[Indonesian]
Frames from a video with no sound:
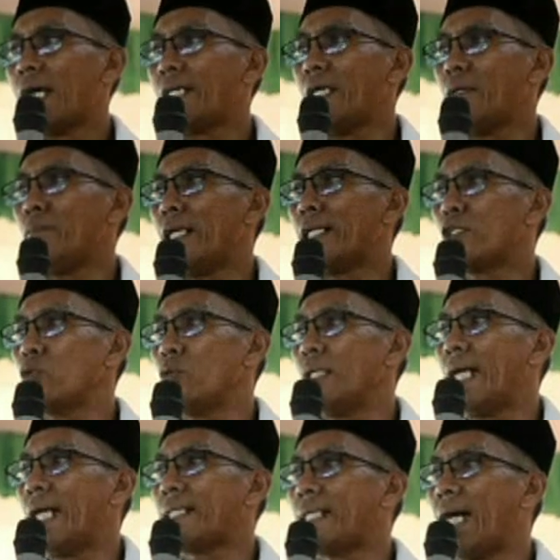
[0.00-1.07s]
kaget
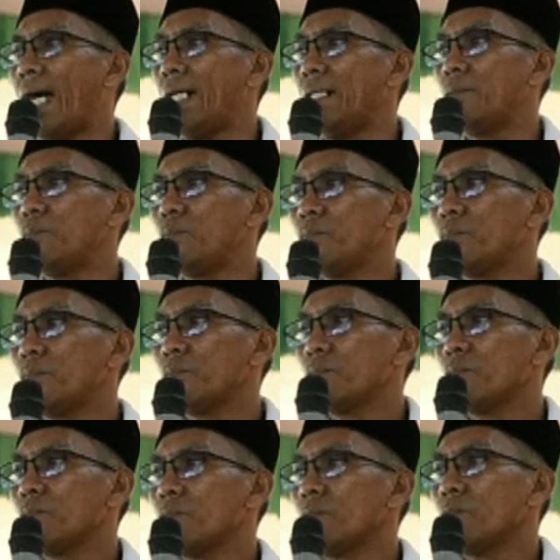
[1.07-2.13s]
mertua datang
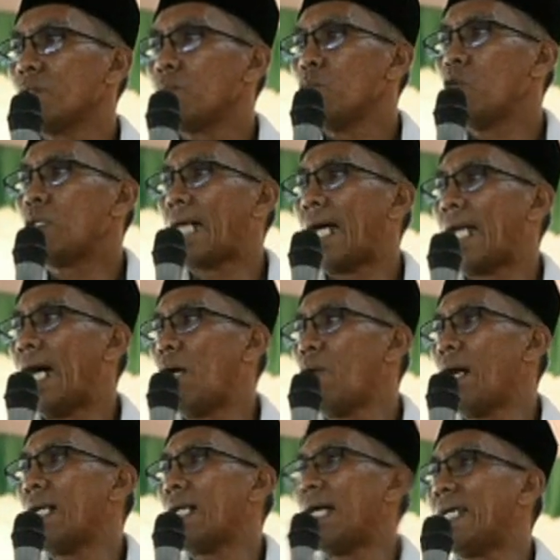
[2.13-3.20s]
muka
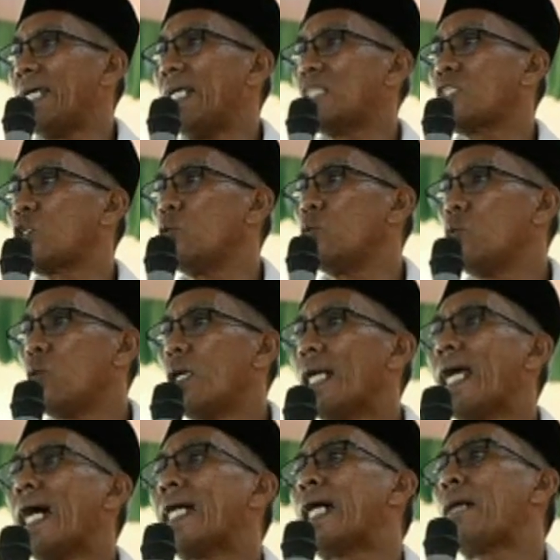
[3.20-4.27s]
lawang lagi lesu
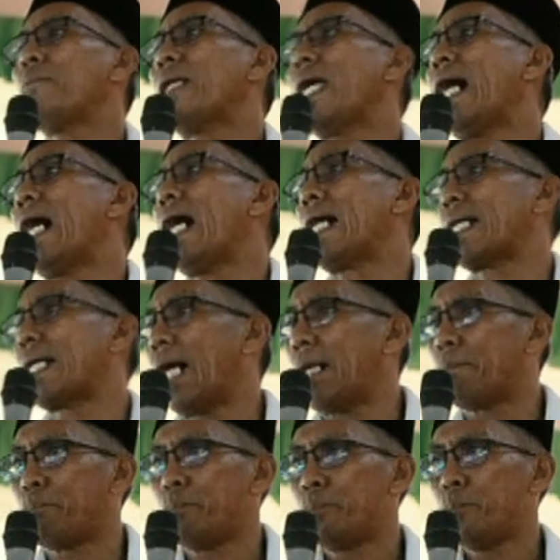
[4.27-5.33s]

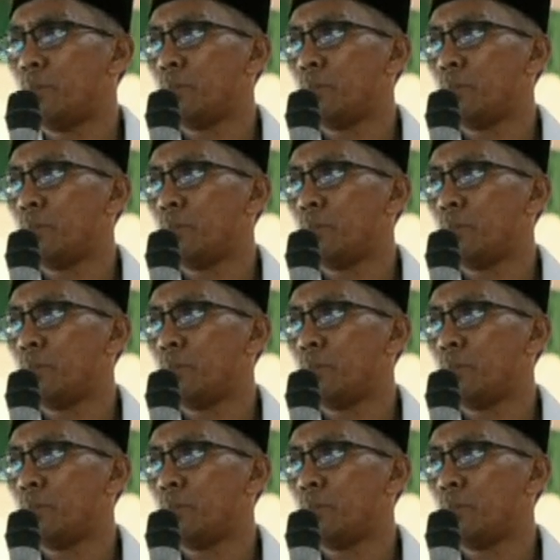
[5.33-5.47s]
ragap-ragap